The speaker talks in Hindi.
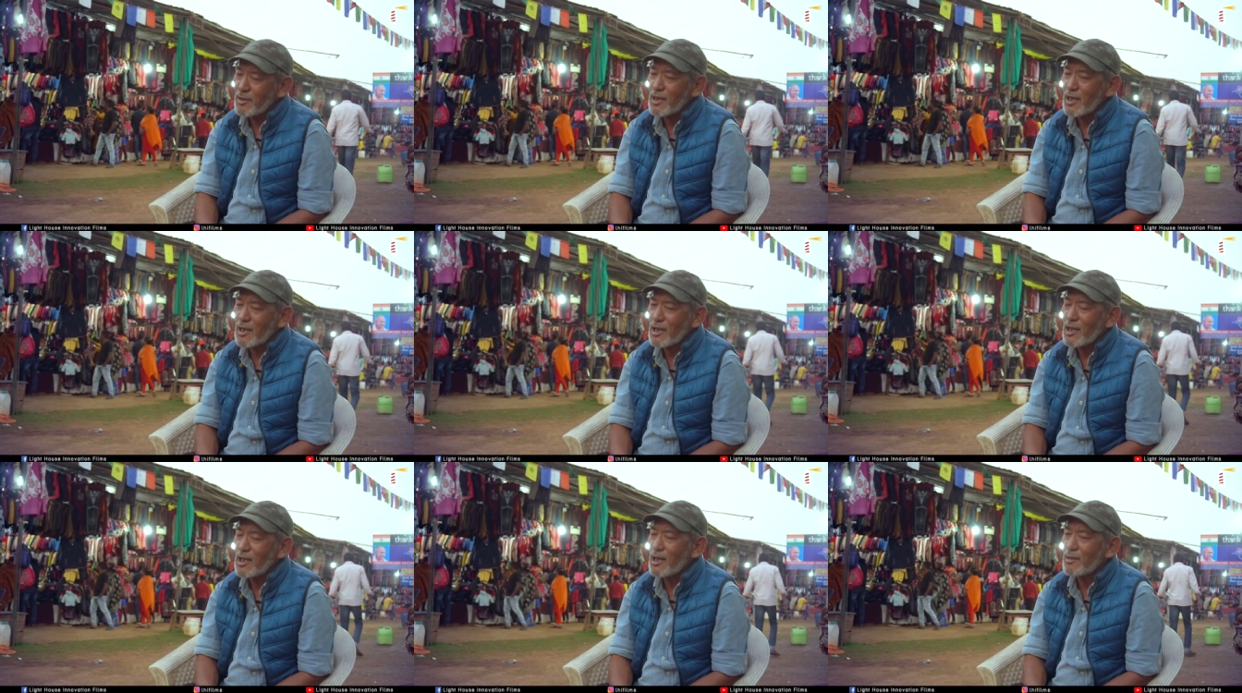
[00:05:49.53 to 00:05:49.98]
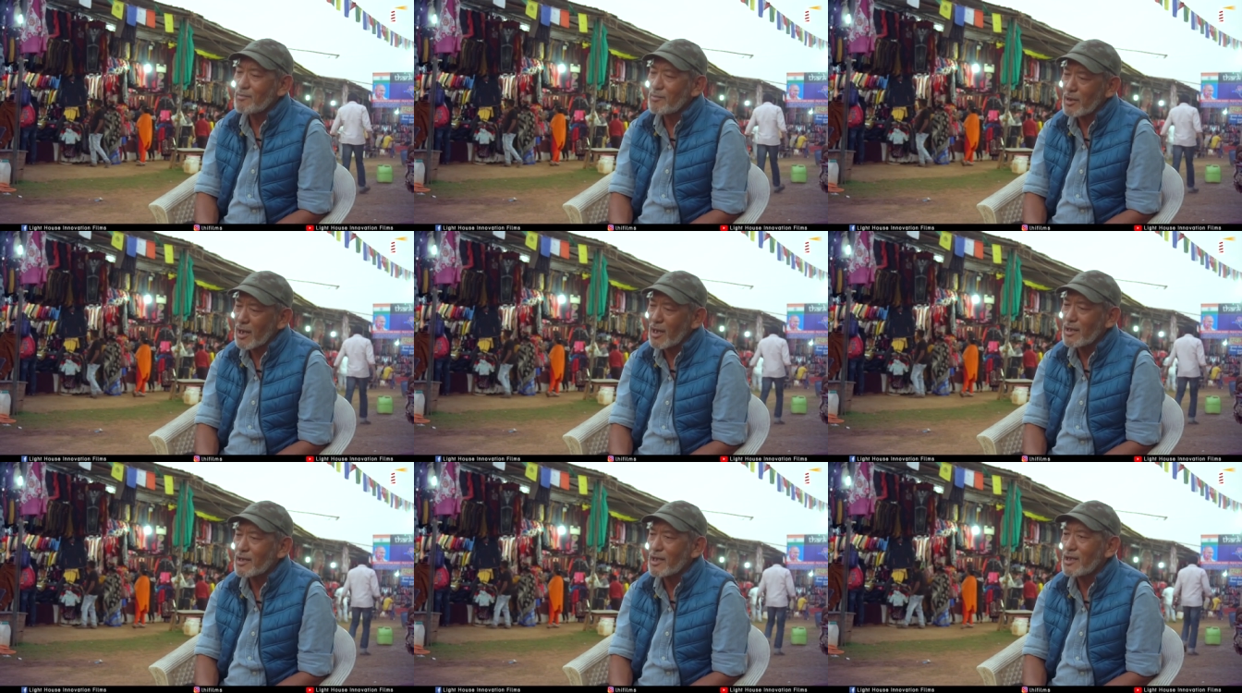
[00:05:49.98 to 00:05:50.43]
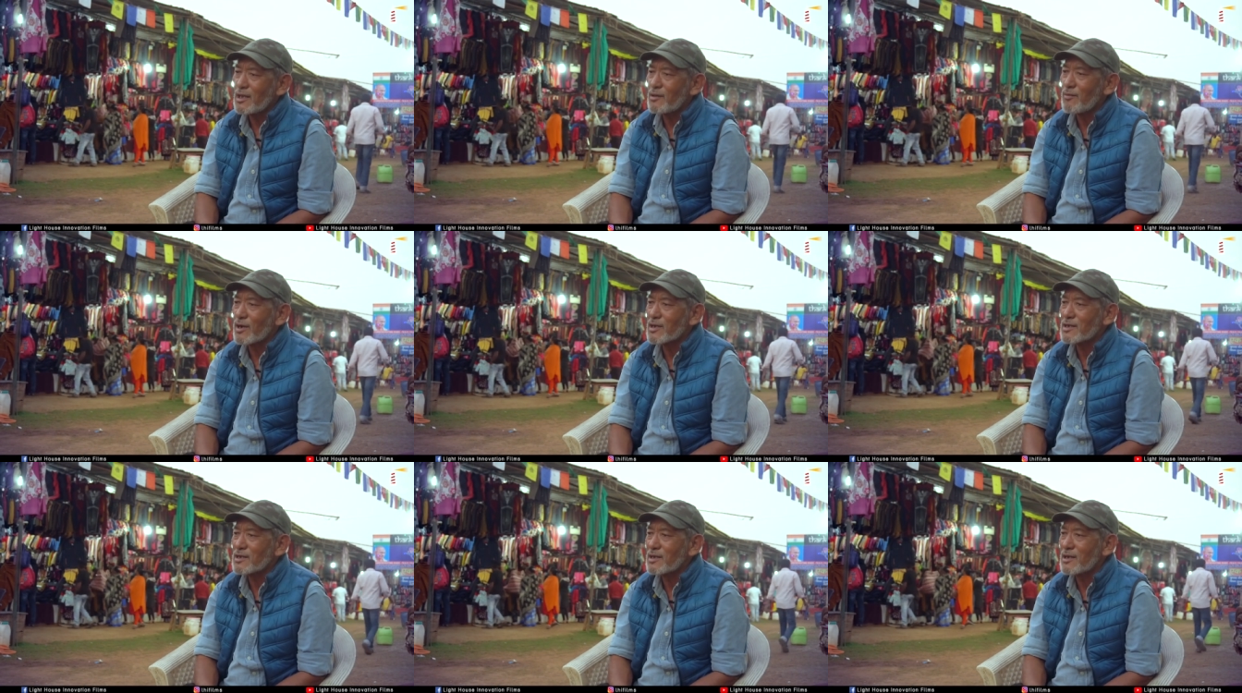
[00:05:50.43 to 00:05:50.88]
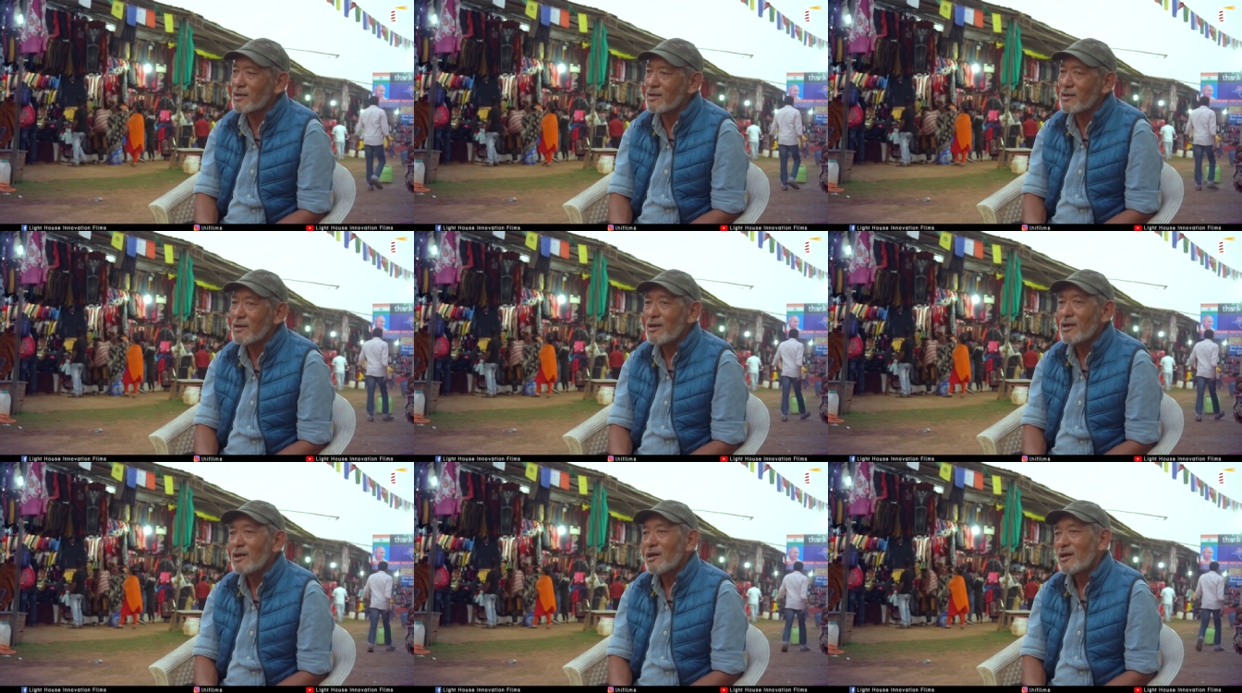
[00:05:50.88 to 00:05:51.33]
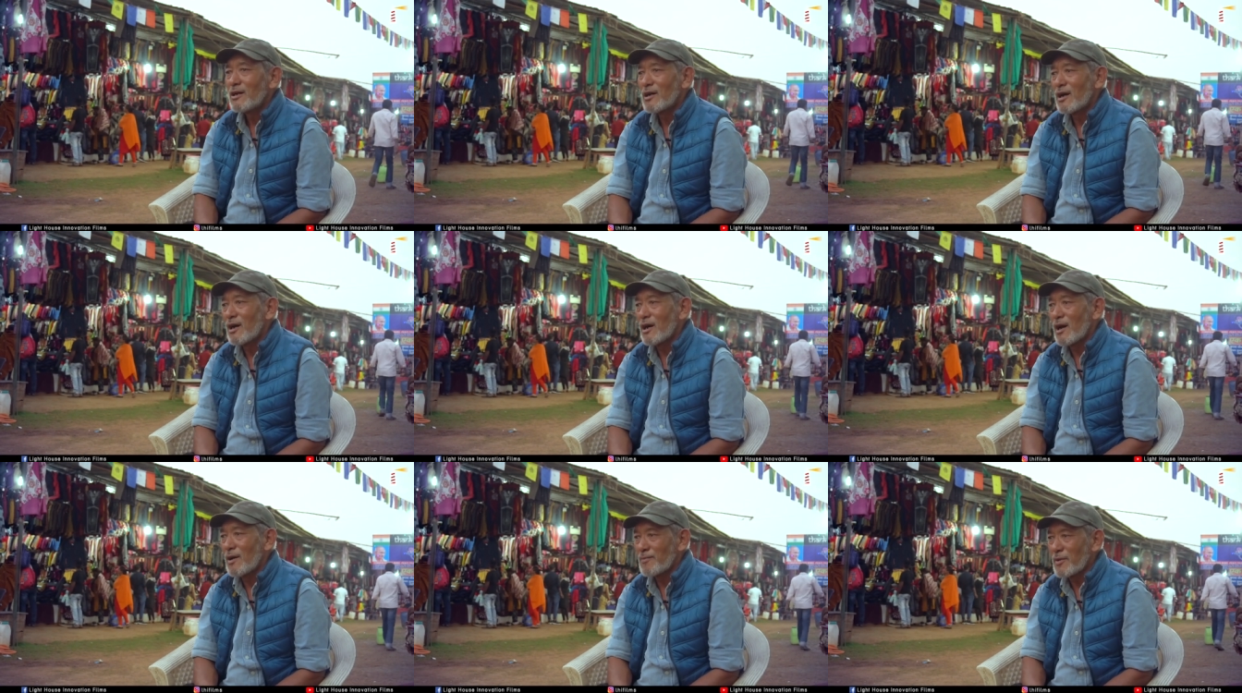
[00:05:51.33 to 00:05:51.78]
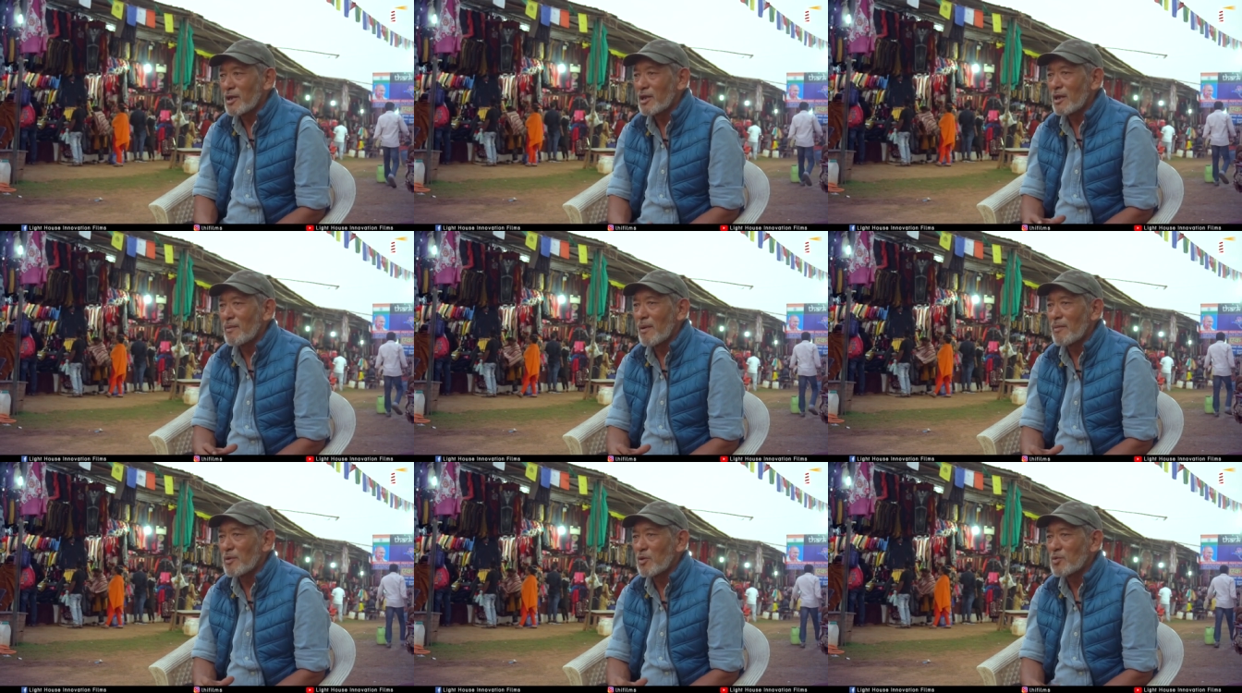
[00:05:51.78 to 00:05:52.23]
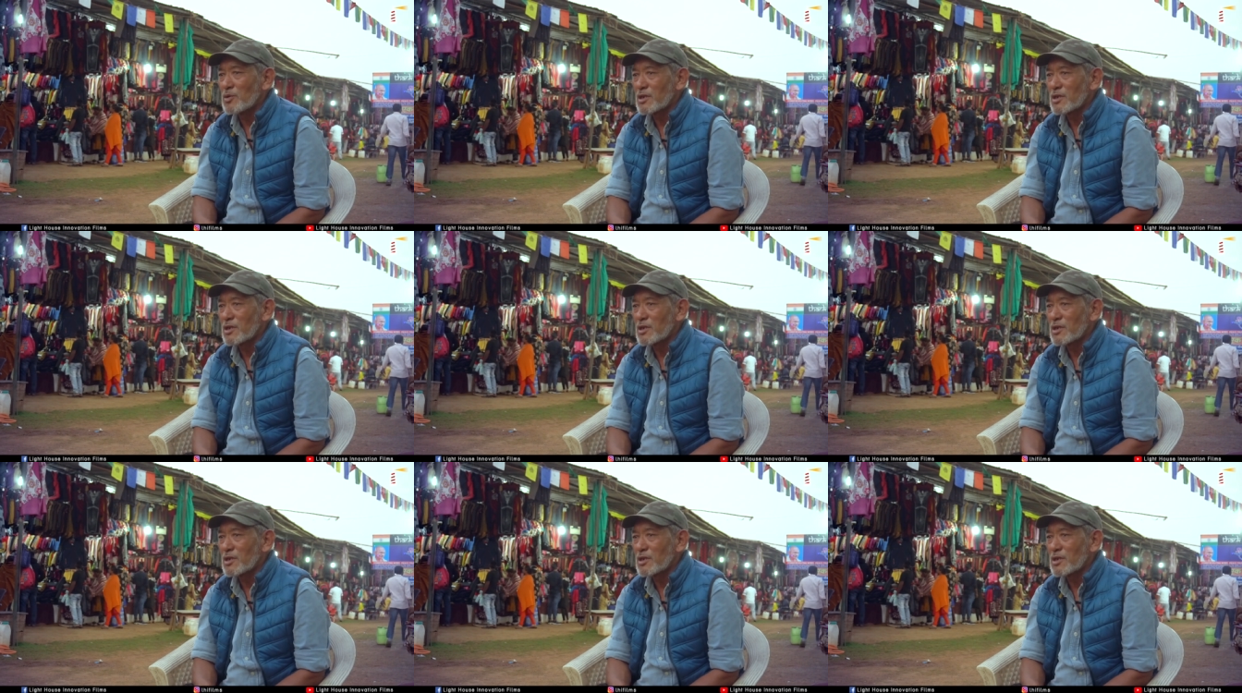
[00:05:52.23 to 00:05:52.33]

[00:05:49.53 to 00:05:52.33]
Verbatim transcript: महीने के लिए हम भिलाई के ही निवासी हैं अपने दिल में भी